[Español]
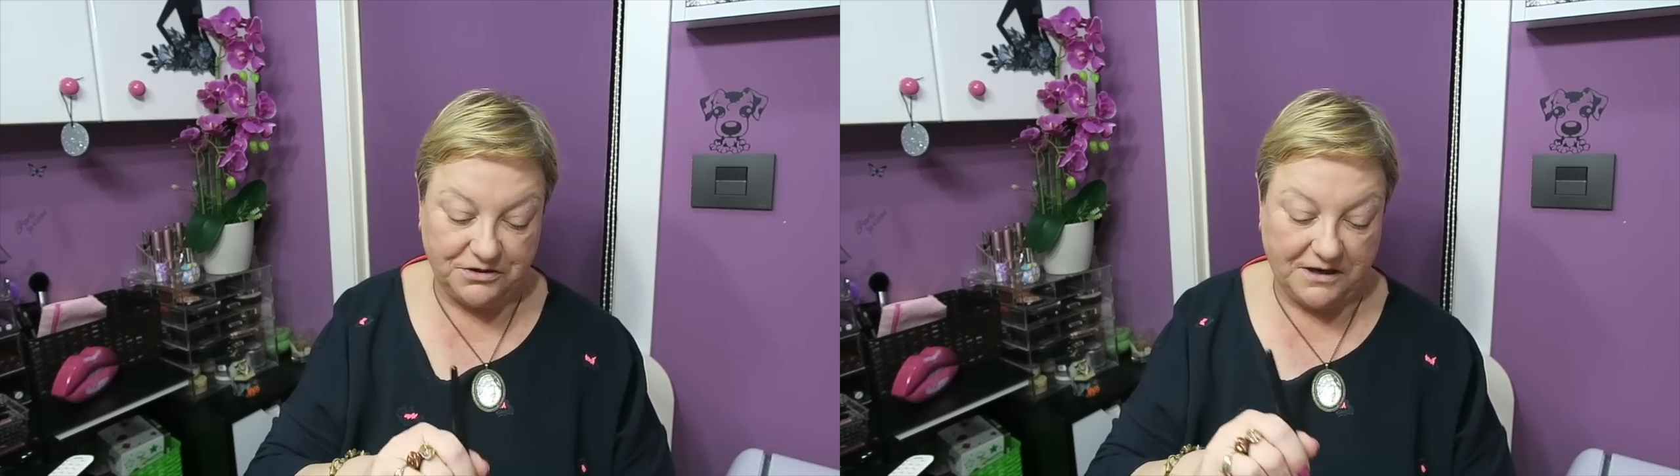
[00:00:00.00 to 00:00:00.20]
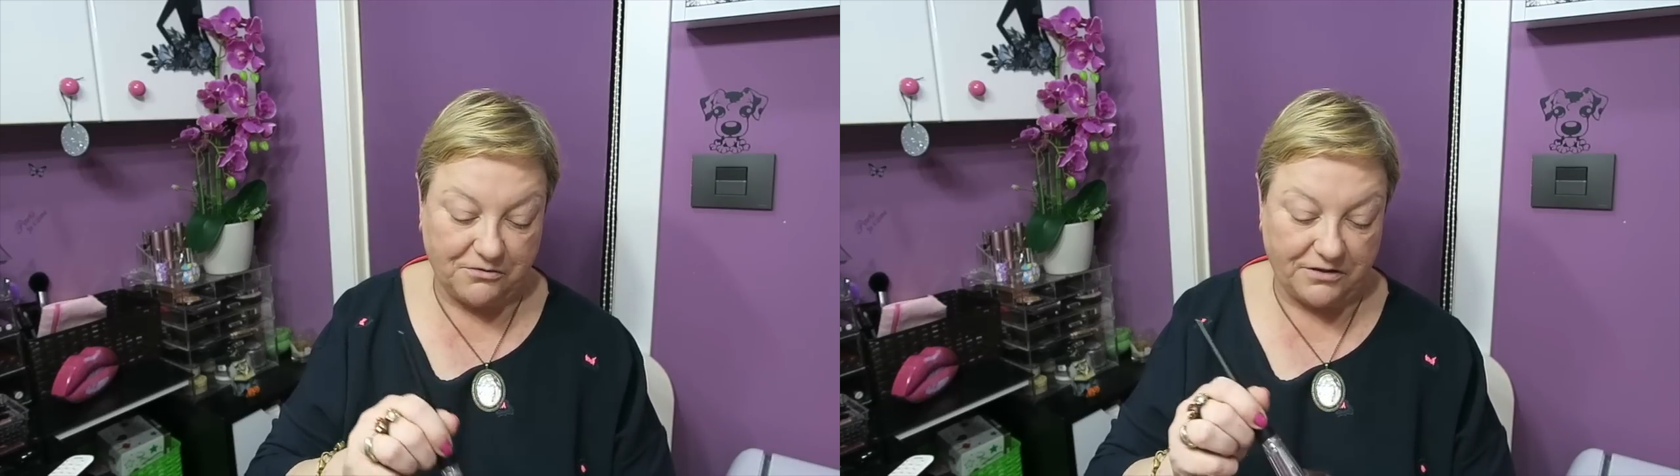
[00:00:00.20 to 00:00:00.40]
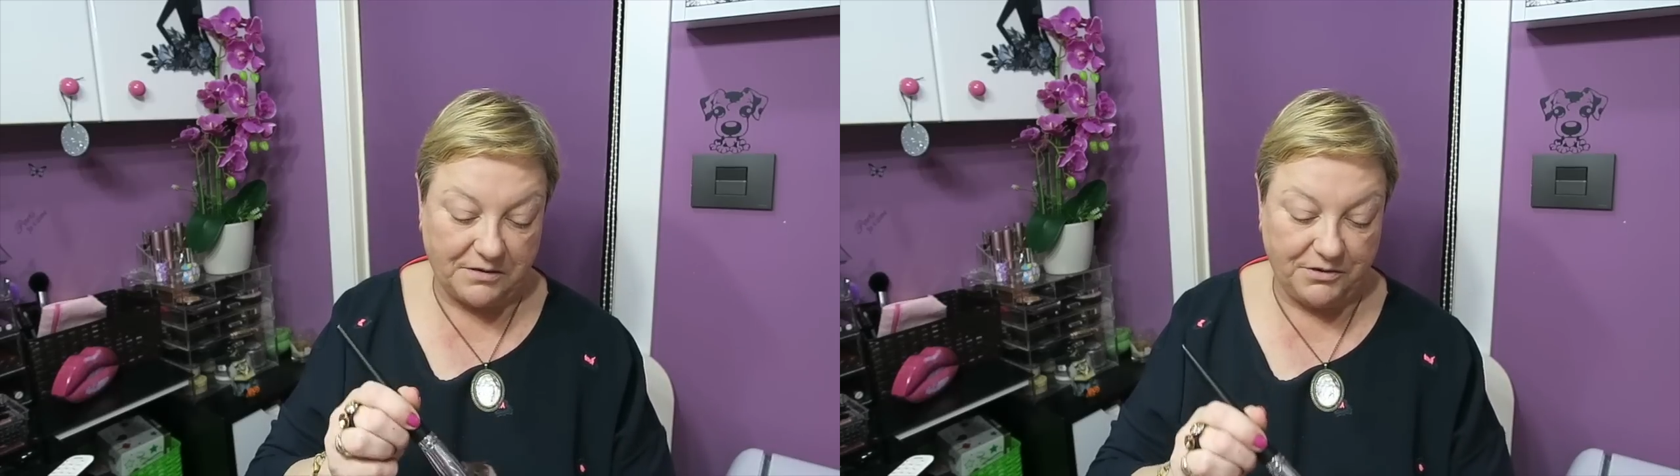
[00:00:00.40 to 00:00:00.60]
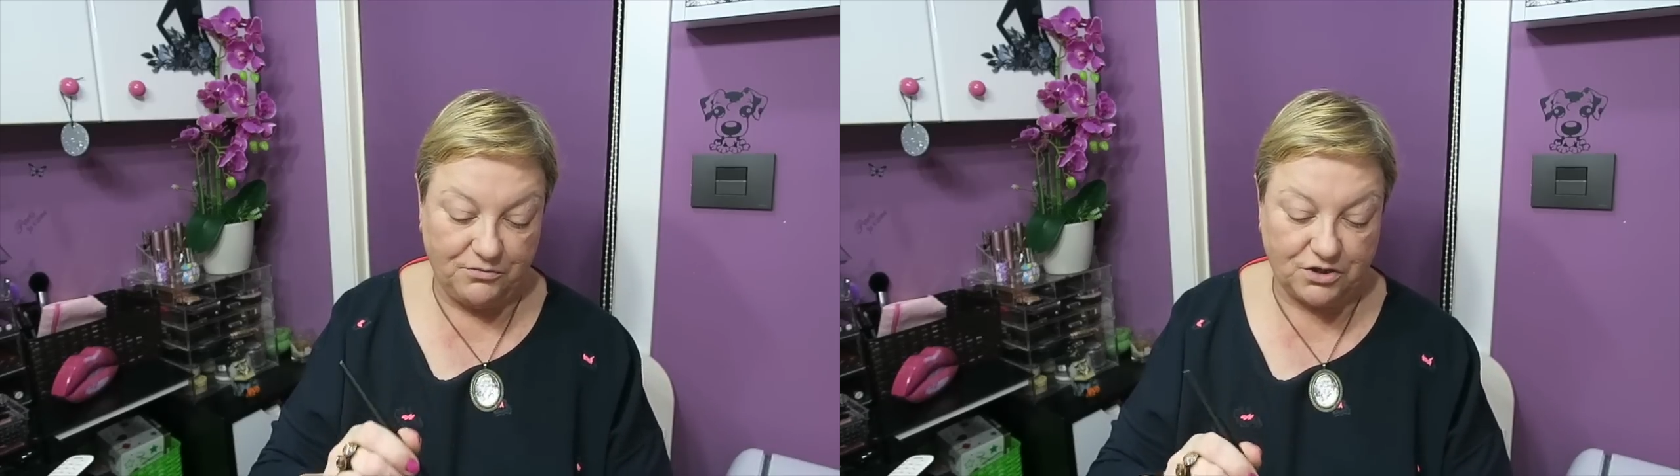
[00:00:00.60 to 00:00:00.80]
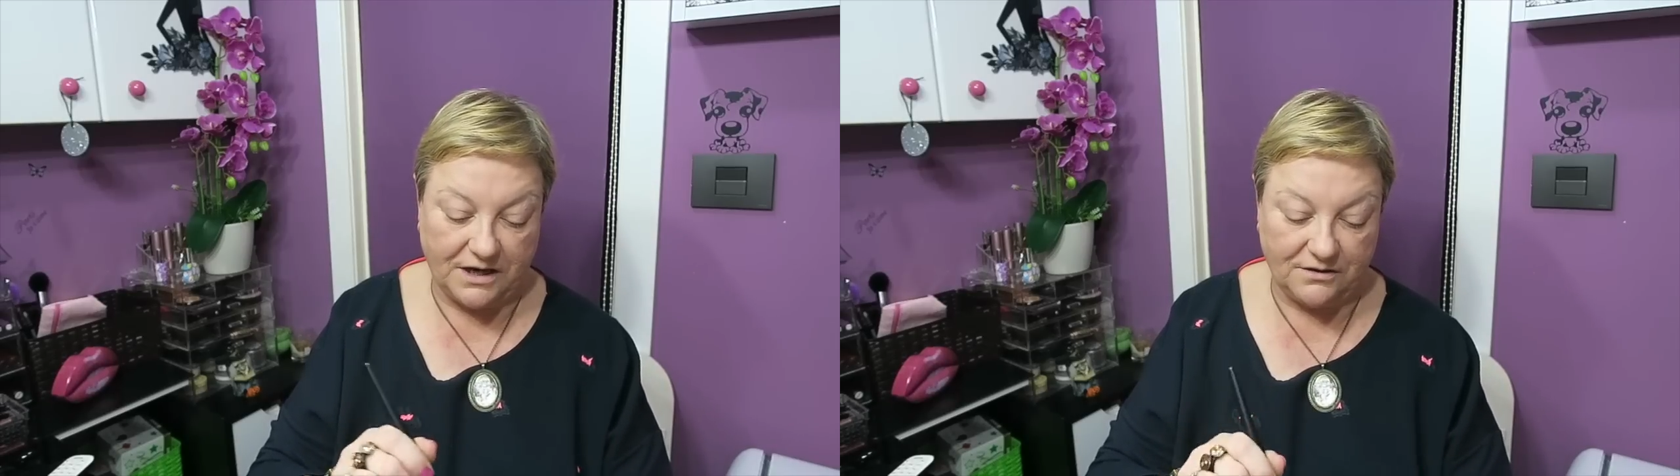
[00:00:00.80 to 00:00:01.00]
de acordarme
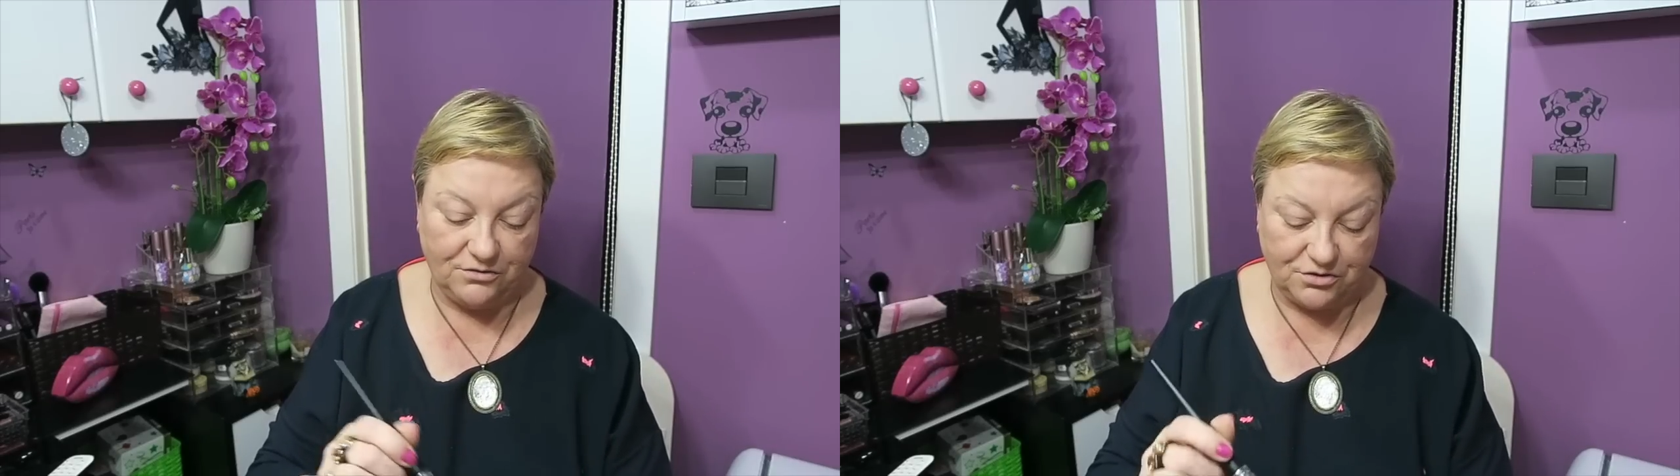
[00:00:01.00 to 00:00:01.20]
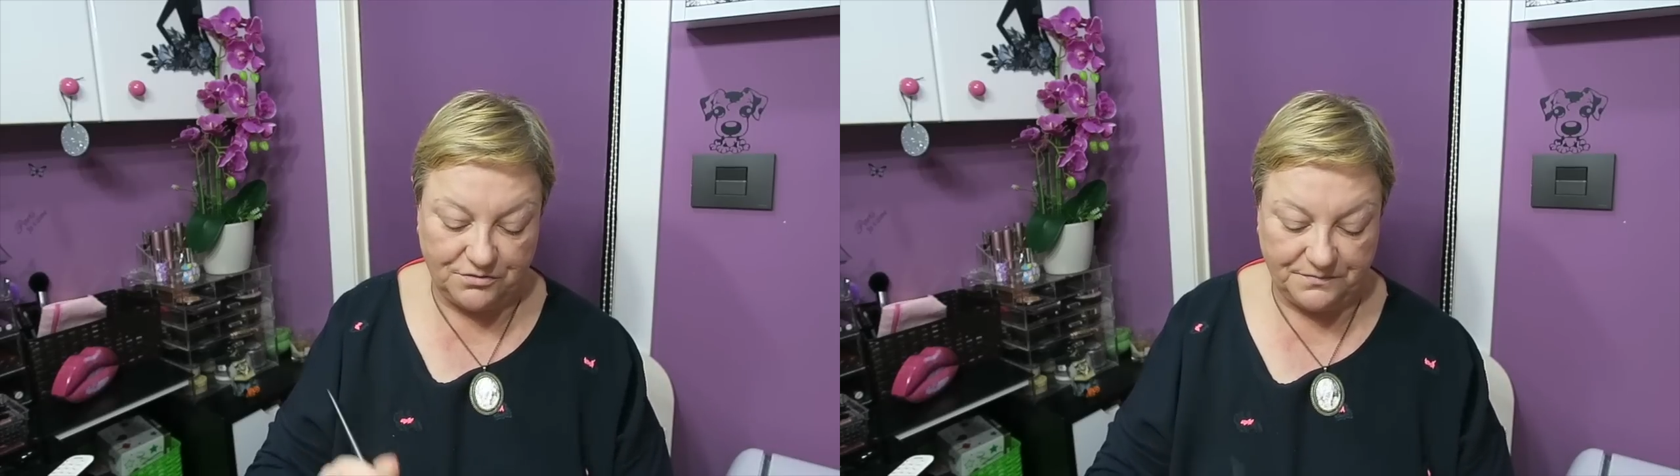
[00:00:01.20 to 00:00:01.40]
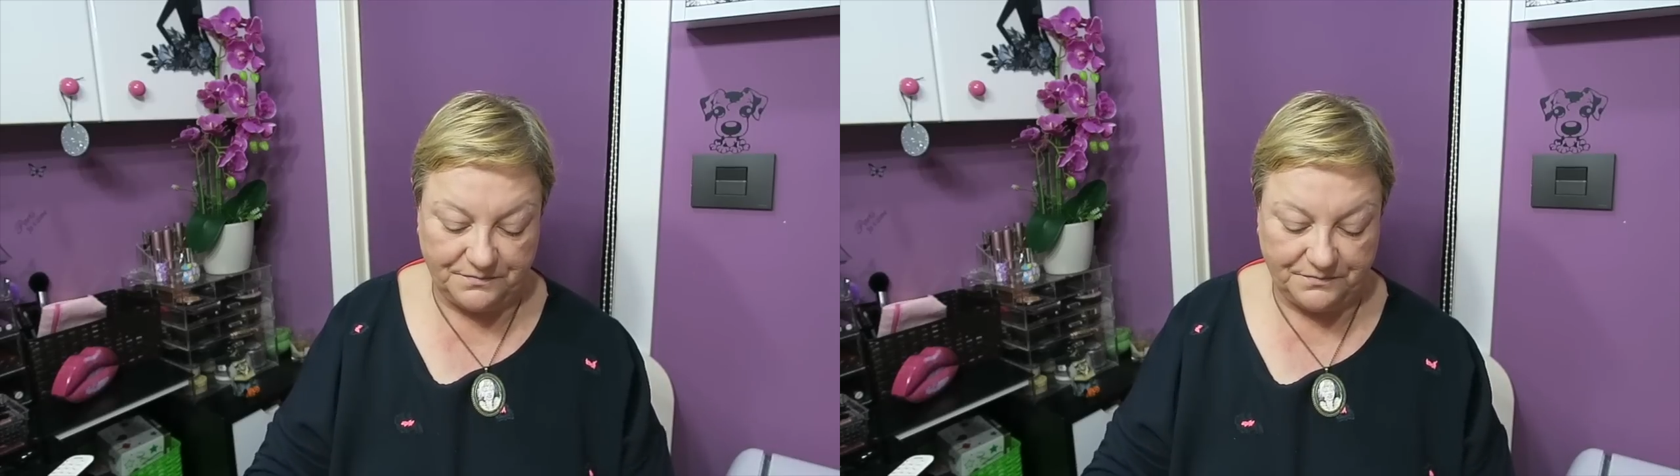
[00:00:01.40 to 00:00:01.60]
de usarlos.